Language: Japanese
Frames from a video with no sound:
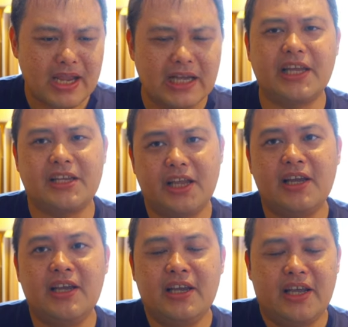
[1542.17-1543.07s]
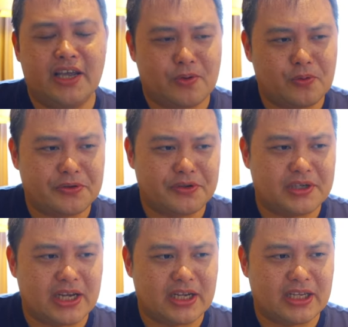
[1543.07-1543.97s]
かなりね、えー、高級
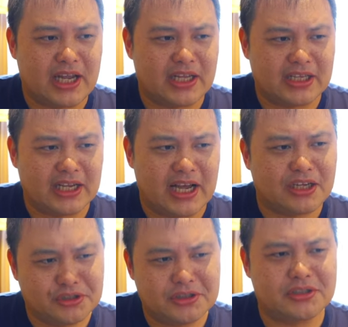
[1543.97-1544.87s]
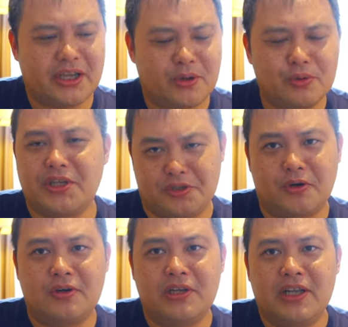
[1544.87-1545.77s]
感がある、えー、ホテル
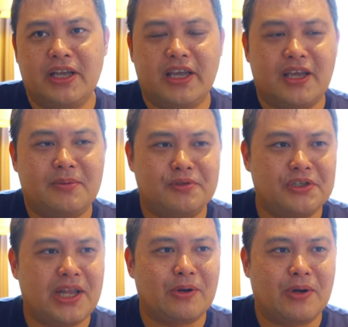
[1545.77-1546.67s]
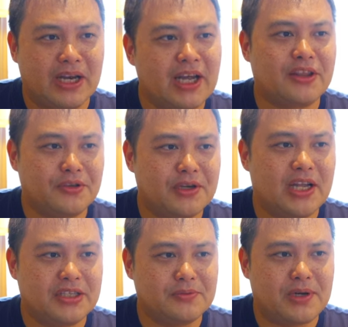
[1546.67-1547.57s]
の、えー、部類なのかなという
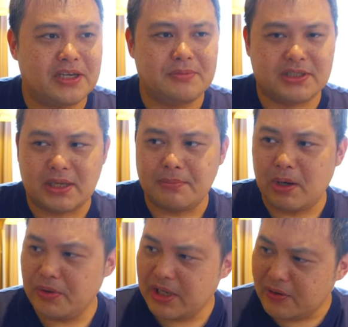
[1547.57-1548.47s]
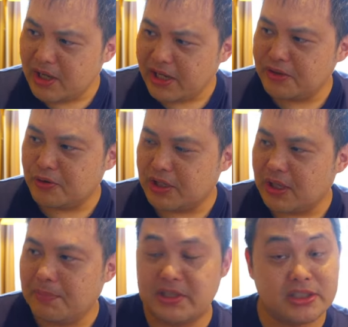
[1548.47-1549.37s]
感じはありました。まあ、お部屋は入ると
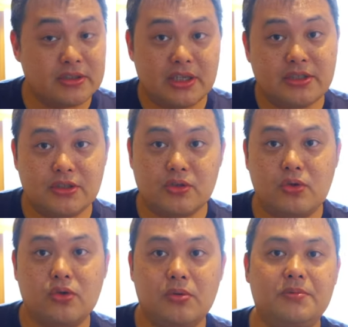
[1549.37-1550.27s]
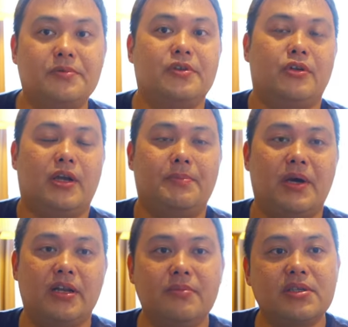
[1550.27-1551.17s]
ね、やっぱり築年数相応の部分っていうのはやっ
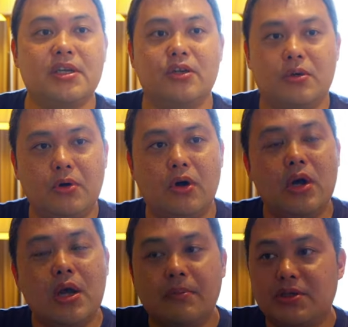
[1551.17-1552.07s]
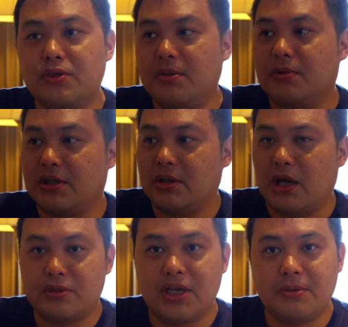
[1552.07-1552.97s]
ぱりありますけれども、まあ、それでもね、
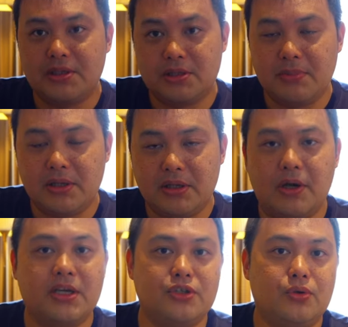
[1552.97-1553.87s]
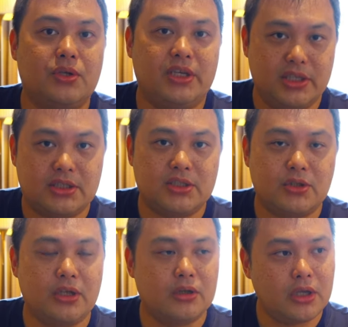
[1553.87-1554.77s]
あのサービス面では非常にいいです。
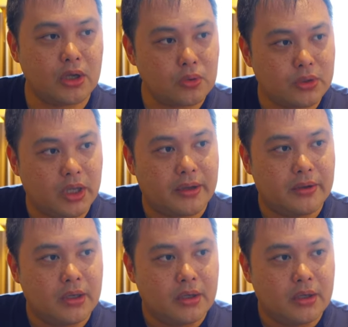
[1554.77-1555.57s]
で、結構ね、